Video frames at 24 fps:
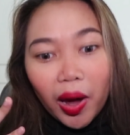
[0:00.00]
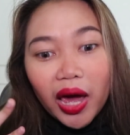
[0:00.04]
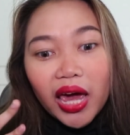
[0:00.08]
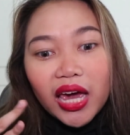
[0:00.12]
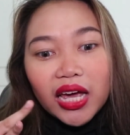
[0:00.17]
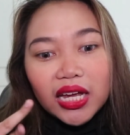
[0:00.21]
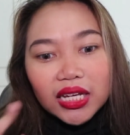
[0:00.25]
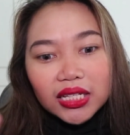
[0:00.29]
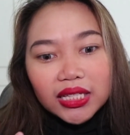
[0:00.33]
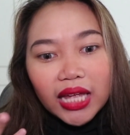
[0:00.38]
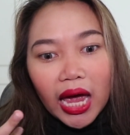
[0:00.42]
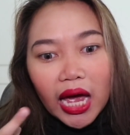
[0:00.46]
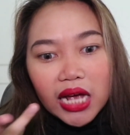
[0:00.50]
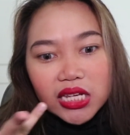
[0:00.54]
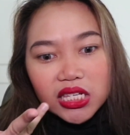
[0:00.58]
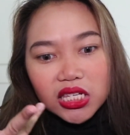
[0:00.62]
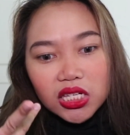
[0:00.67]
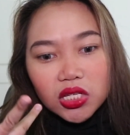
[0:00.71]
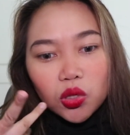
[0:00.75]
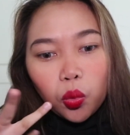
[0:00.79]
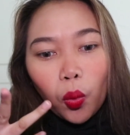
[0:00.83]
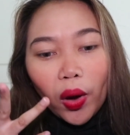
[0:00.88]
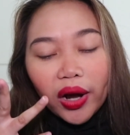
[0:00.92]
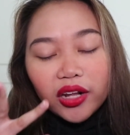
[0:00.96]
mic
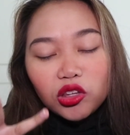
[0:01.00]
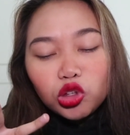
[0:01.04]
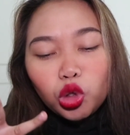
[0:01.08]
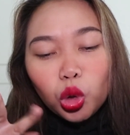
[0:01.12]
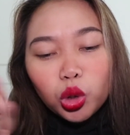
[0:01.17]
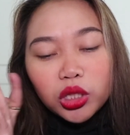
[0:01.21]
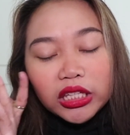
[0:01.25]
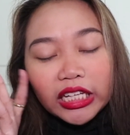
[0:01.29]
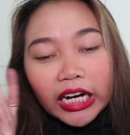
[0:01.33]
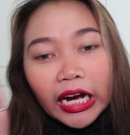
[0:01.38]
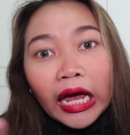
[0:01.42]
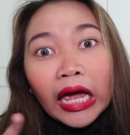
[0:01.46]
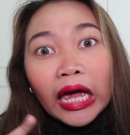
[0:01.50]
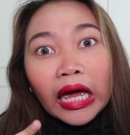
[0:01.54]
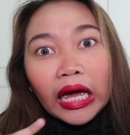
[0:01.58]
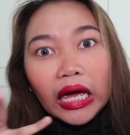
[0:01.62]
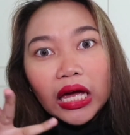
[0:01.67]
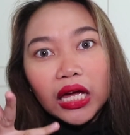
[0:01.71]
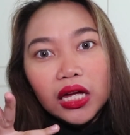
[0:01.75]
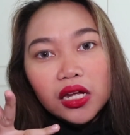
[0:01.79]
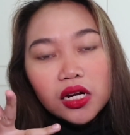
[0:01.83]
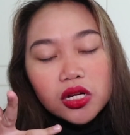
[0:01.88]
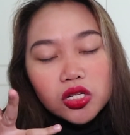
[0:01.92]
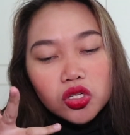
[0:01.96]
test! 1,
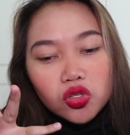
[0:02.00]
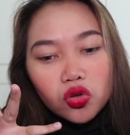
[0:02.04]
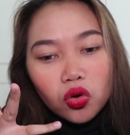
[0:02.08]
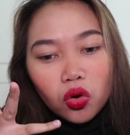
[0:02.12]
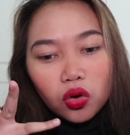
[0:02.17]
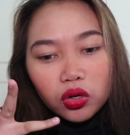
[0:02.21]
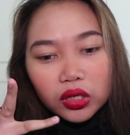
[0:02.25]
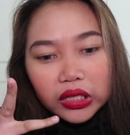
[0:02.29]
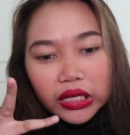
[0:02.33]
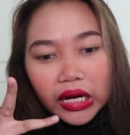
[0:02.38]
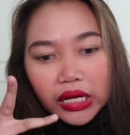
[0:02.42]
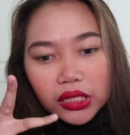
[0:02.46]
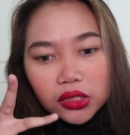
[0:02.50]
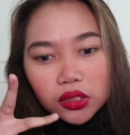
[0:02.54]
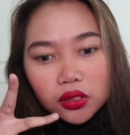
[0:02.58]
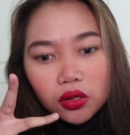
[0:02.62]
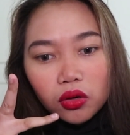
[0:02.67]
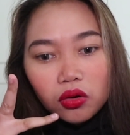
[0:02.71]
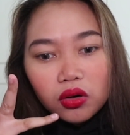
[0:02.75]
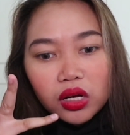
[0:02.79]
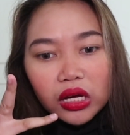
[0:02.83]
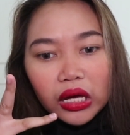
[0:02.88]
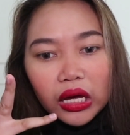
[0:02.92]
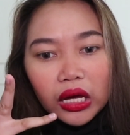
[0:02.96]
2, 3! Nagsugod na.
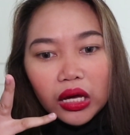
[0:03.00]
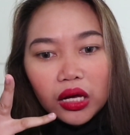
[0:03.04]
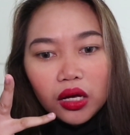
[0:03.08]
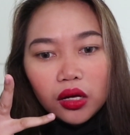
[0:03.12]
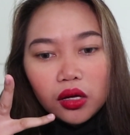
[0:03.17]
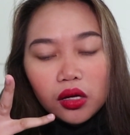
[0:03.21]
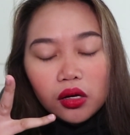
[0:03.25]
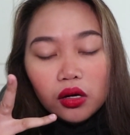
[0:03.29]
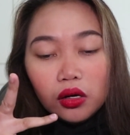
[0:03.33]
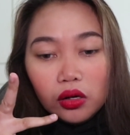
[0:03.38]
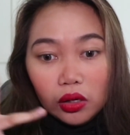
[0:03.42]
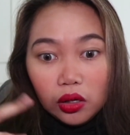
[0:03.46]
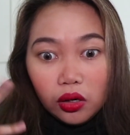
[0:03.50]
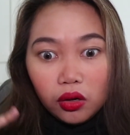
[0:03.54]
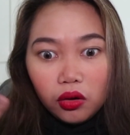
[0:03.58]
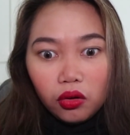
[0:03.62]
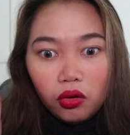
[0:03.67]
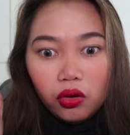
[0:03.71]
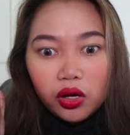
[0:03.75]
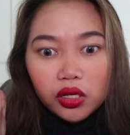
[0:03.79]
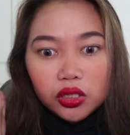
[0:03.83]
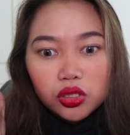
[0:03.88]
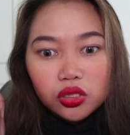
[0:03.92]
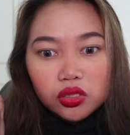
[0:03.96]
Okay.
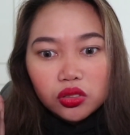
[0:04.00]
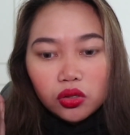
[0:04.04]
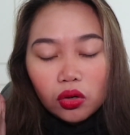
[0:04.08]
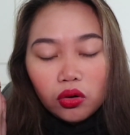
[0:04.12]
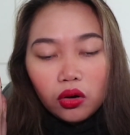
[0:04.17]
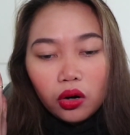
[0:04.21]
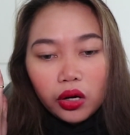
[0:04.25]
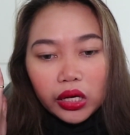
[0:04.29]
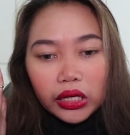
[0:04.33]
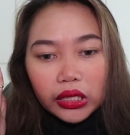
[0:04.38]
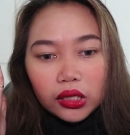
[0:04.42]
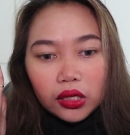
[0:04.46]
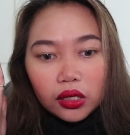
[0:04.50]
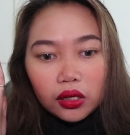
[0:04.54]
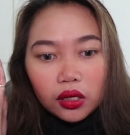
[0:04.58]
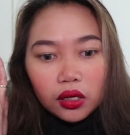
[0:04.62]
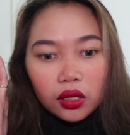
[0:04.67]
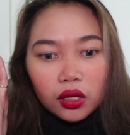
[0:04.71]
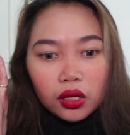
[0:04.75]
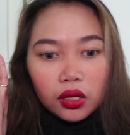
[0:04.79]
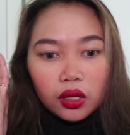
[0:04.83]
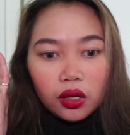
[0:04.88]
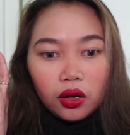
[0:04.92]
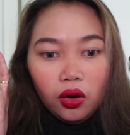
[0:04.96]
Hoy, Diyos ko, Lord.
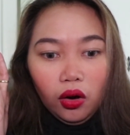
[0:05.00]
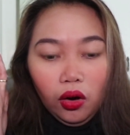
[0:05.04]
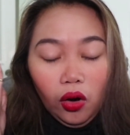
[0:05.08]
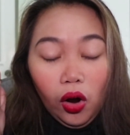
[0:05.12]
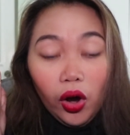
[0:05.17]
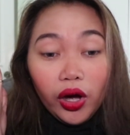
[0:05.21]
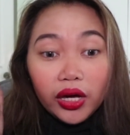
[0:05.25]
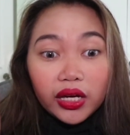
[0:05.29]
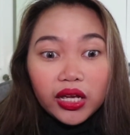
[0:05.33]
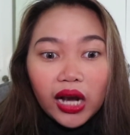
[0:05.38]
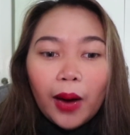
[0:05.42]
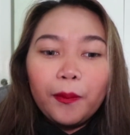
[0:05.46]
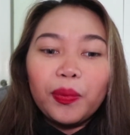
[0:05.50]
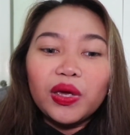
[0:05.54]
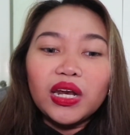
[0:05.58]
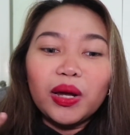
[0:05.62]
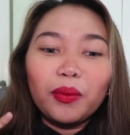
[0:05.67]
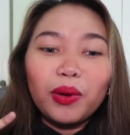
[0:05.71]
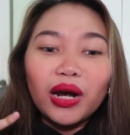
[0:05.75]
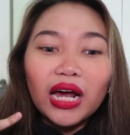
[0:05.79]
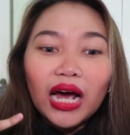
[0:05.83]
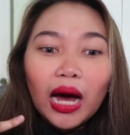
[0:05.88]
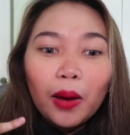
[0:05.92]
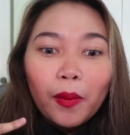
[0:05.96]
Hoy, grabe
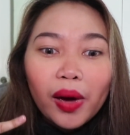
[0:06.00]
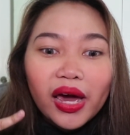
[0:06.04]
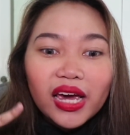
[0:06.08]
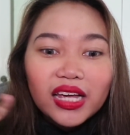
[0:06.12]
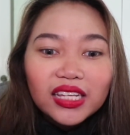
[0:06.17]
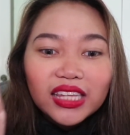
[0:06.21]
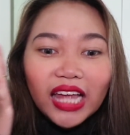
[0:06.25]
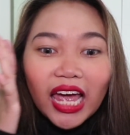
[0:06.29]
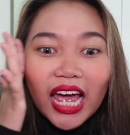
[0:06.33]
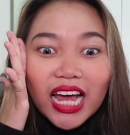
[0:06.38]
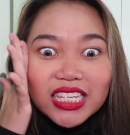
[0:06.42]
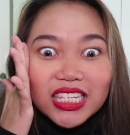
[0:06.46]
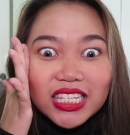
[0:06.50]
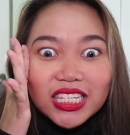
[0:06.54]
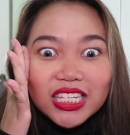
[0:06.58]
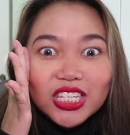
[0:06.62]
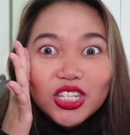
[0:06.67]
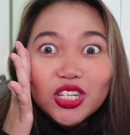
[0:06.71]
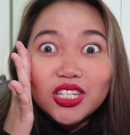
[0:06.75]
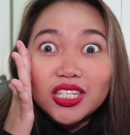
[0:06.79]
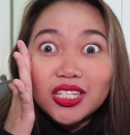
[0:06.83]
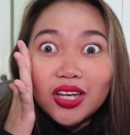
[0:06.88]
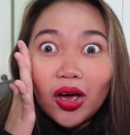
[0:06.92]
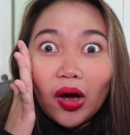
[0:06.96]
naman ang mic test!
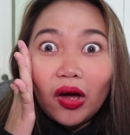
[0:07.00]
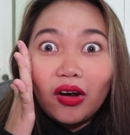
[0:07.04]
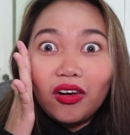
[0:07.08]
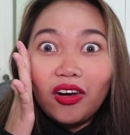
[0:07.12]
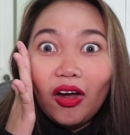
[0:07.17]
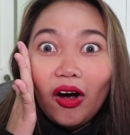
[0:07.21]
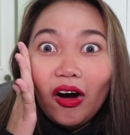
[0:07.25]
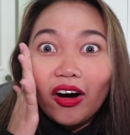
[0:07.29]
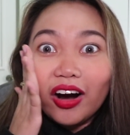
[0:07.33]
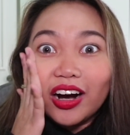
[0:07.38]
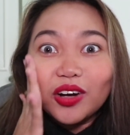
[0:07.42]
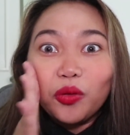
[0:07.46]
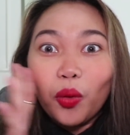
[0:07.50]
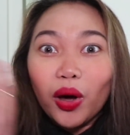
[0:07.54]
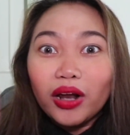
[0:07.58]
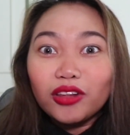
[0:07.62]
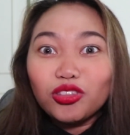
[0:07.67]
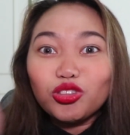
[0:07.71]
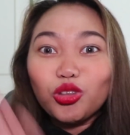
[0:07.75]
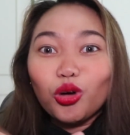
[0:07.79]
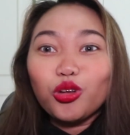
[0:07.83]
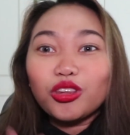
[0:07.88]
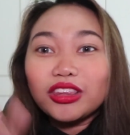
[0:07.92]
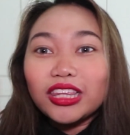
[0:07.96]
Diyos ko, Lord!
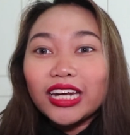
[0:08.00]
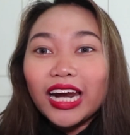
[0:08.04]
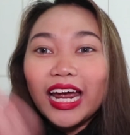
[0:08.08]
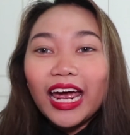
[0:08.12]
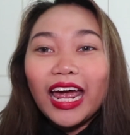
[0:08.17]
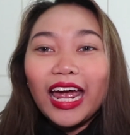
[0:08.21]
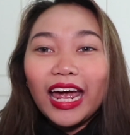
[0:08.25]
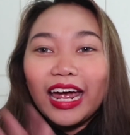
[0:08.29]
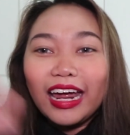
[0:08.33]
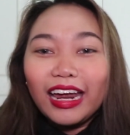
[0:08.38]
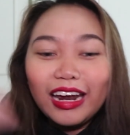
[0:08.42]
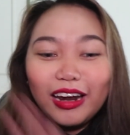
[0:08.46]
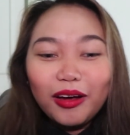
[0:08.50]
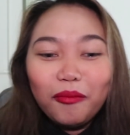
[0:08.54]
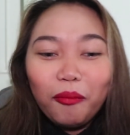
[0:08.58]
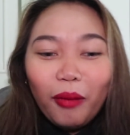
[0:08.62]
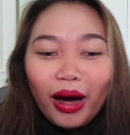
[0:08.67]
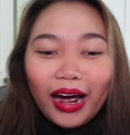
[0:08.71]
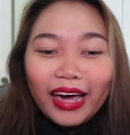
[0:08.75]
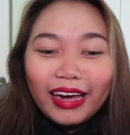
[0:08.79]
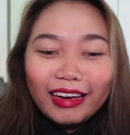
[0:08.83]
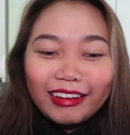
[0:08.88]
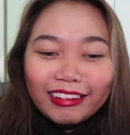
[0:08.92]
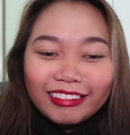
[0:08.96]
1,
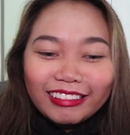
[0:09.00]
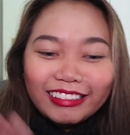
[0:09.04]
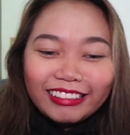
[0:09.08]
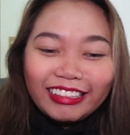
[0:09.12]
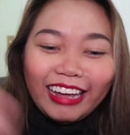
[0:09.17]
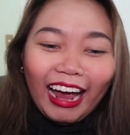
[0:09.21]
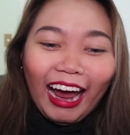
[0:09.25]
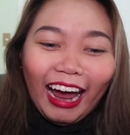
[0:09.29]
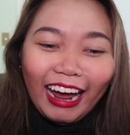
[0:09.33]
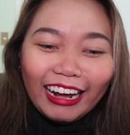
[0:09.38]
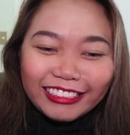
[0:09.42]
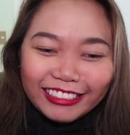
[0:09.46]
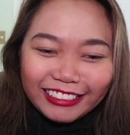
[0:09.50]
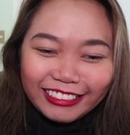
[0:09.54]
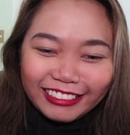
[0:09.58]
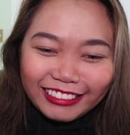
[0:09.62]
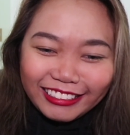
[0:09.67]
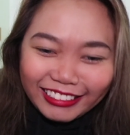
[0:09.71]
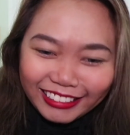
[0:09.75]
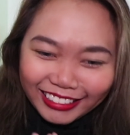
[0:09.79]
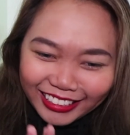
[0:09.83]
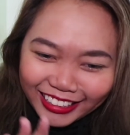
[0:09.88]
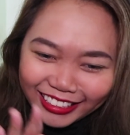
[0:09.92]
2, 3! Mic test!